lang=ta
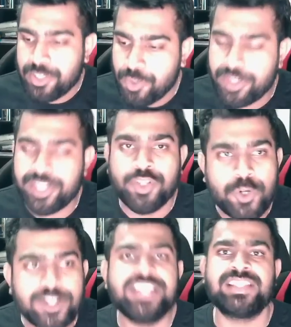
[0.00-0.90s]
ஒரு
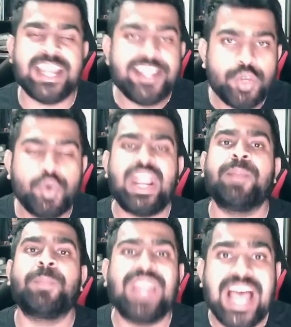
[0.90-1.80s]
குட் ஸ்கெட்யூல்
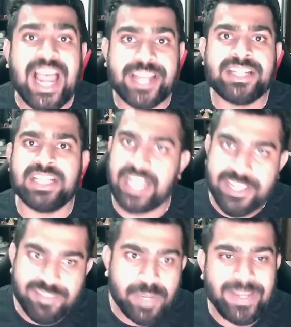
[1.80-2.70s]
அண்ட் பிளான் ஐ
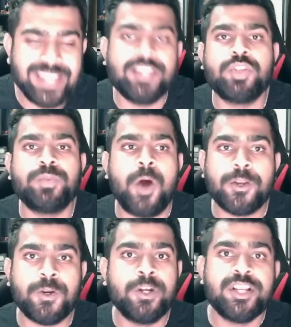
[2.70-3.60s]
வில் மேக் இட்
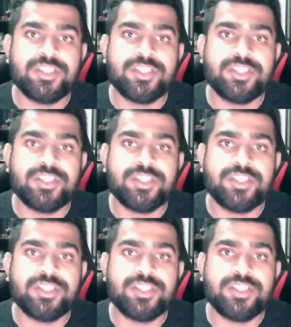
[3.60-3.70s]
டுமாரோ